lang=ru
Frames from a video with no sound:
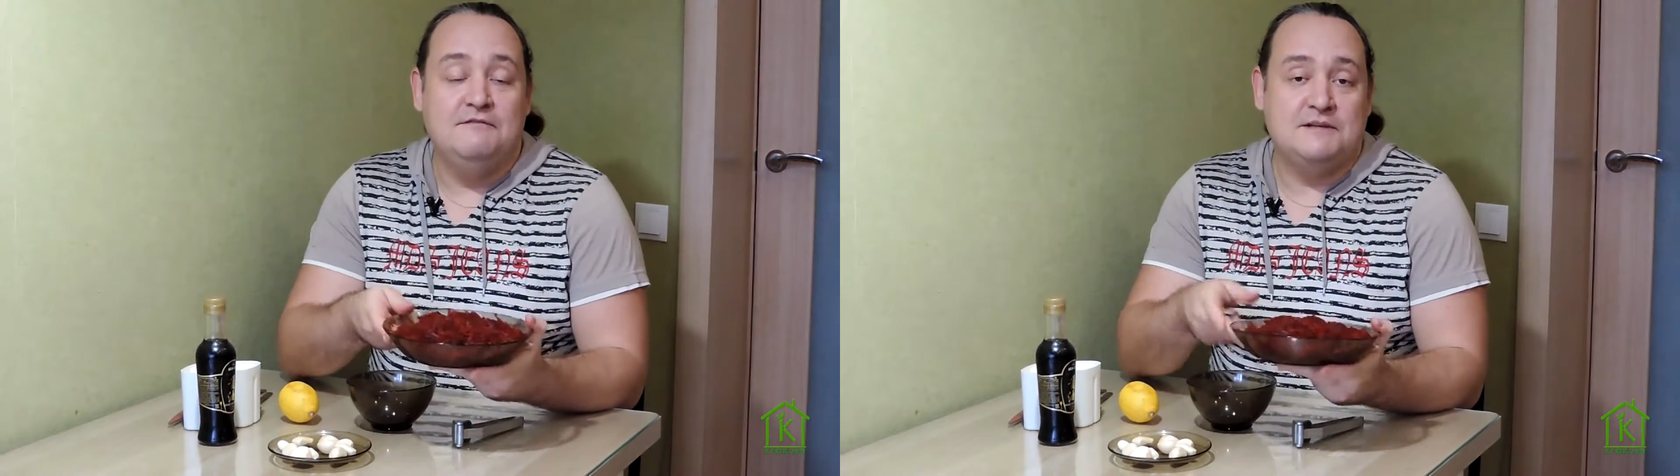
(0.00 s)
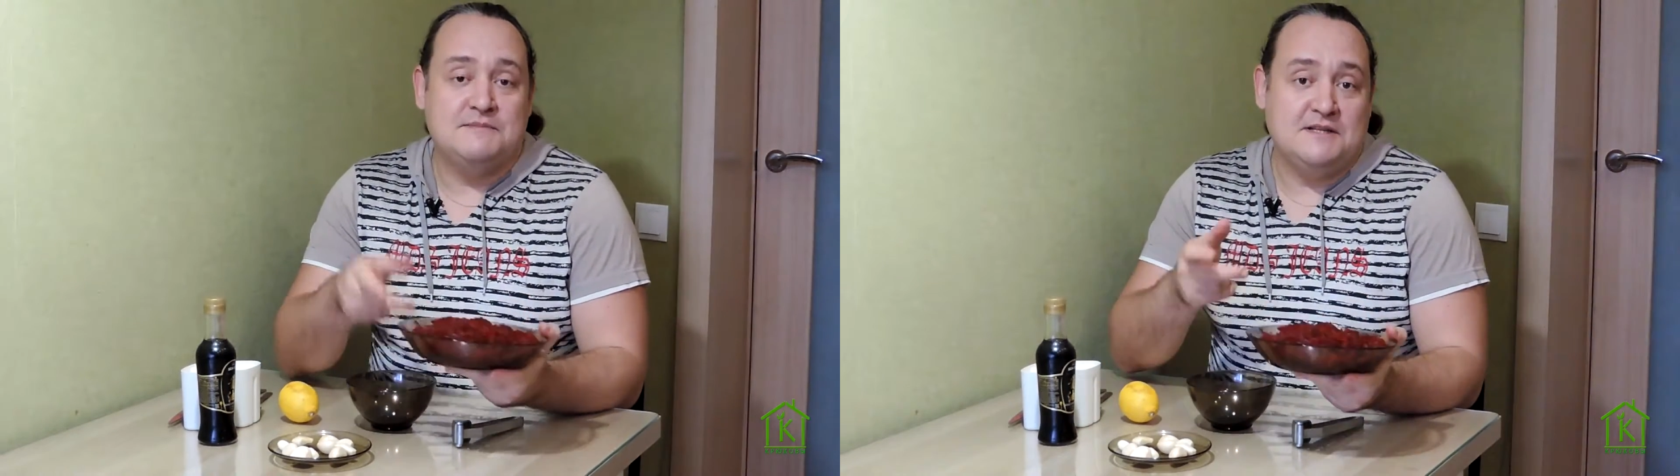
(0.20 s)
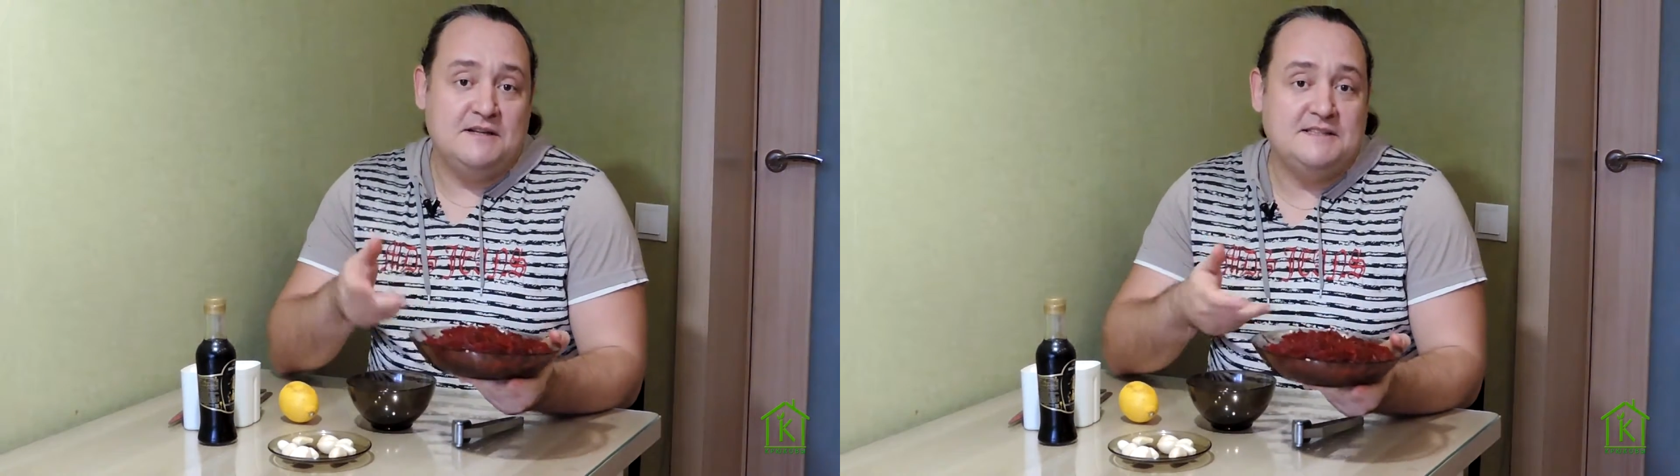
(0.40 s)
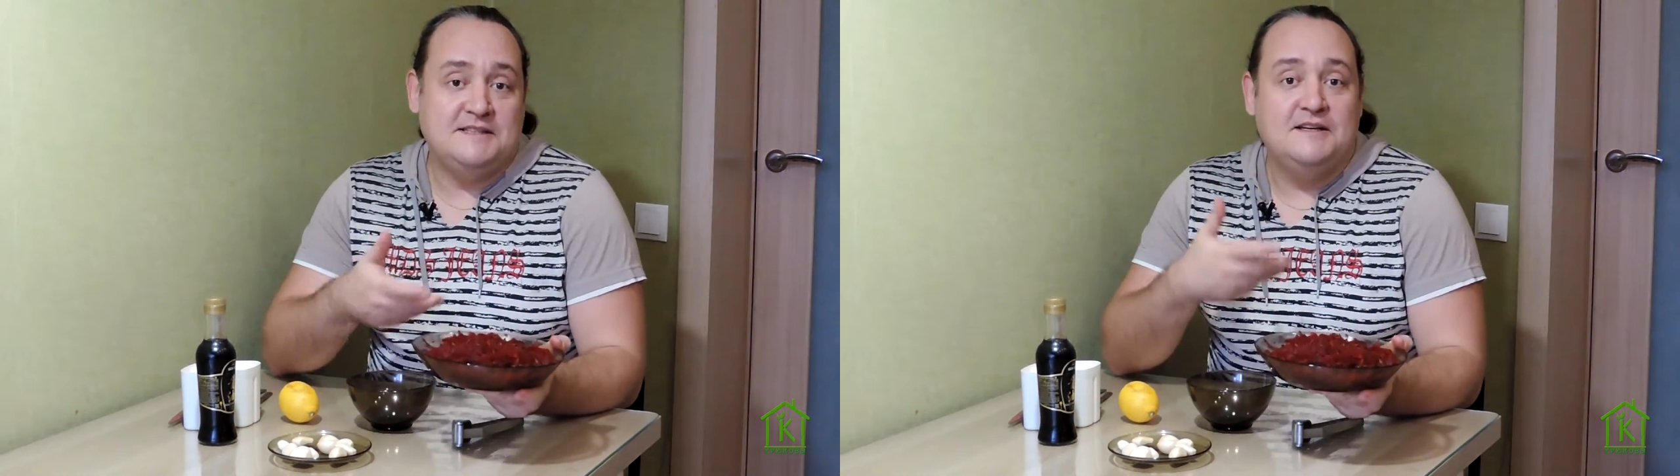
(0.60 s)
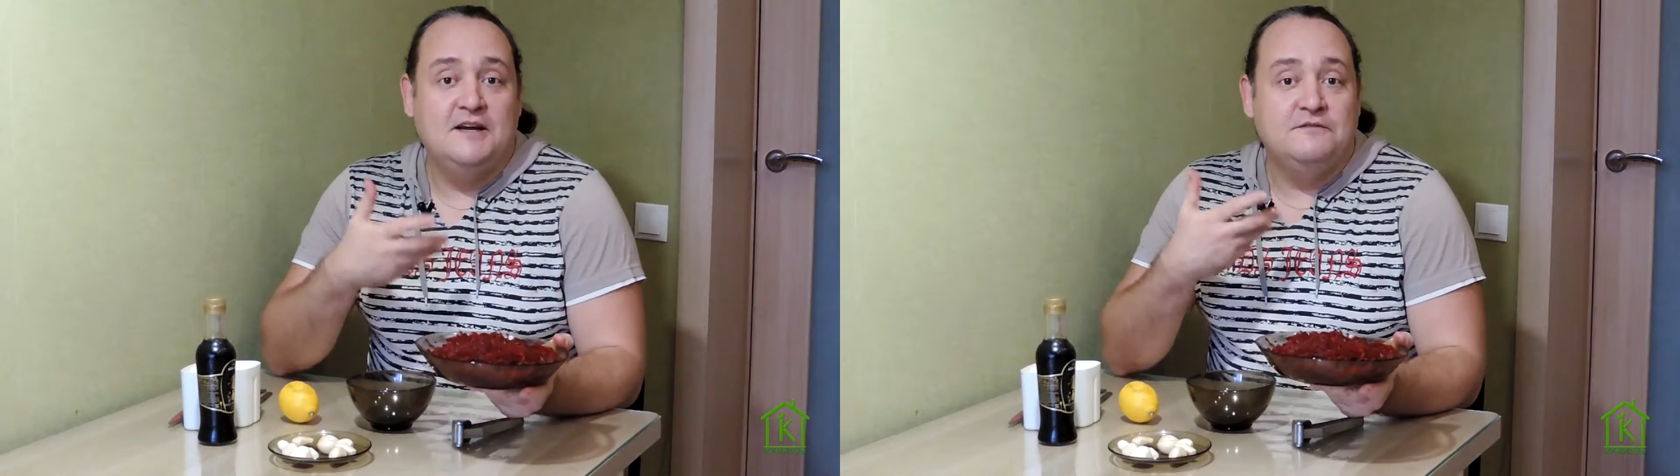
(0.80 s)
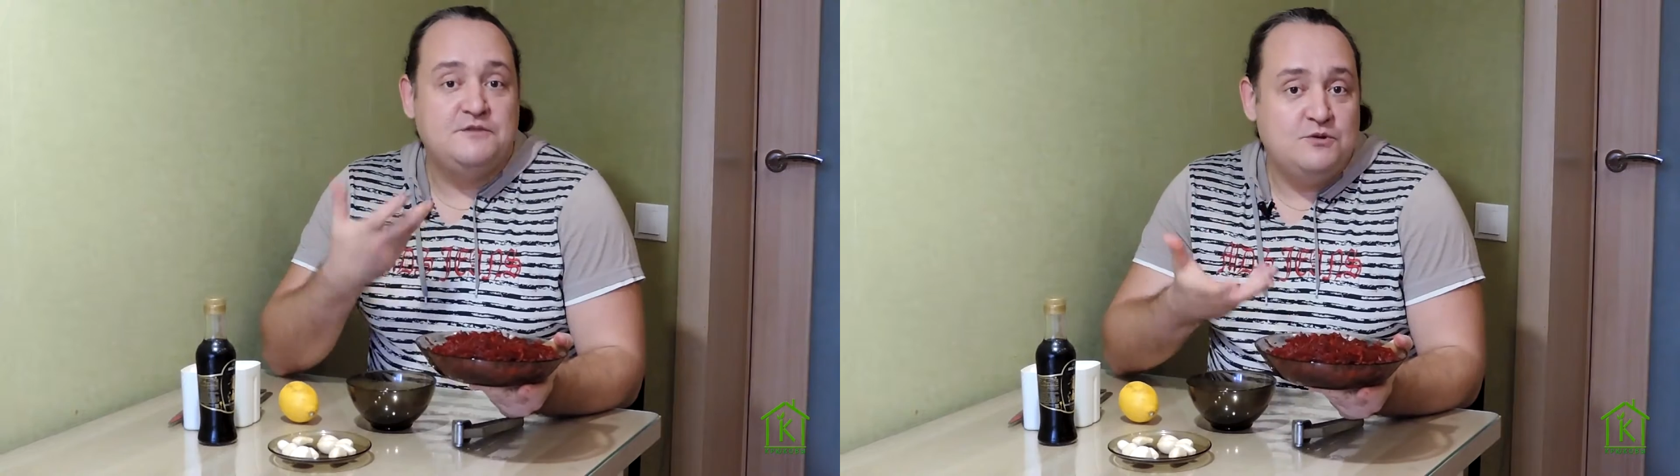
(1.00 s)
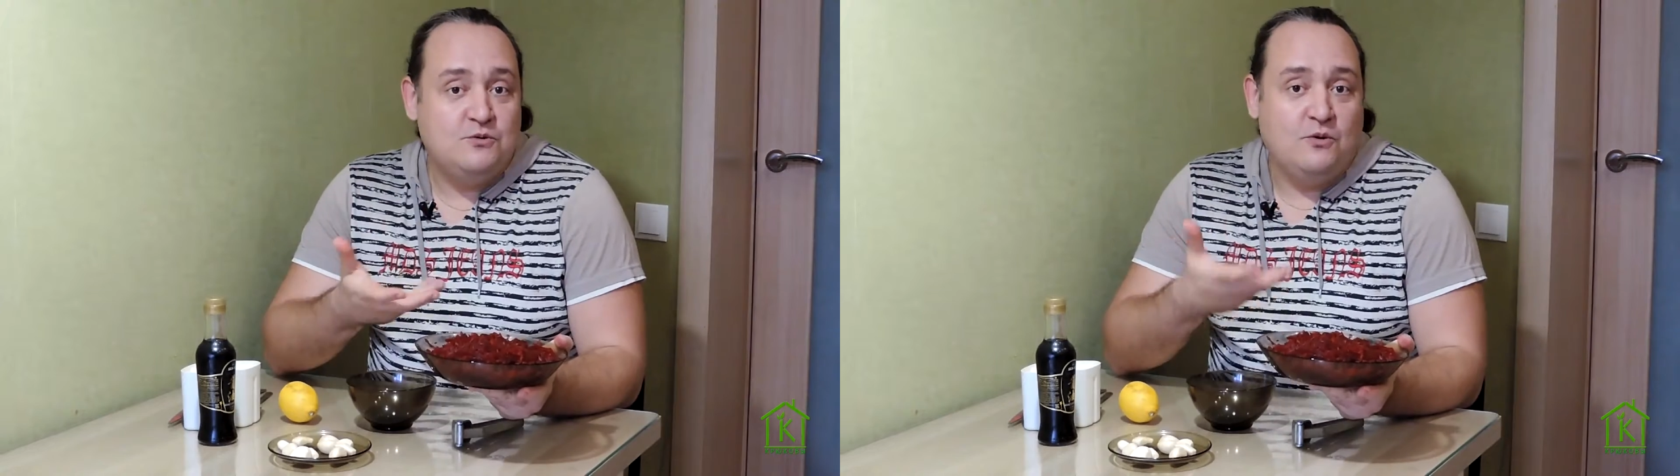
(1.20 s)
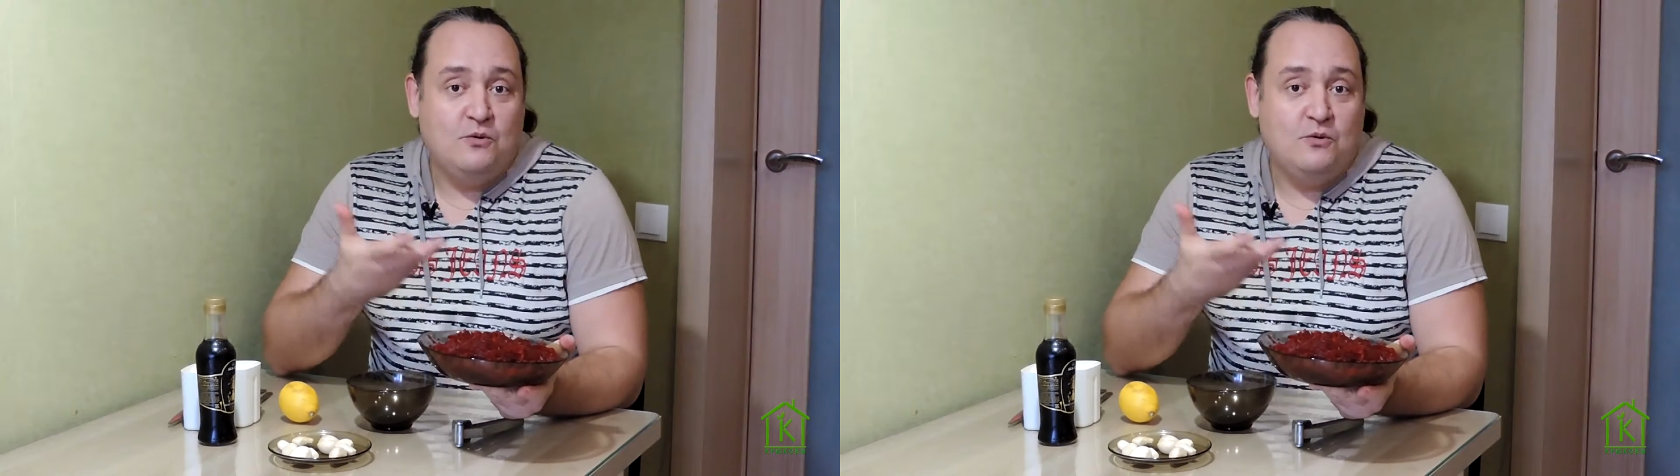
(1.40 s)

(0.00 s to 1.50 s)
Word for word: В этом салате все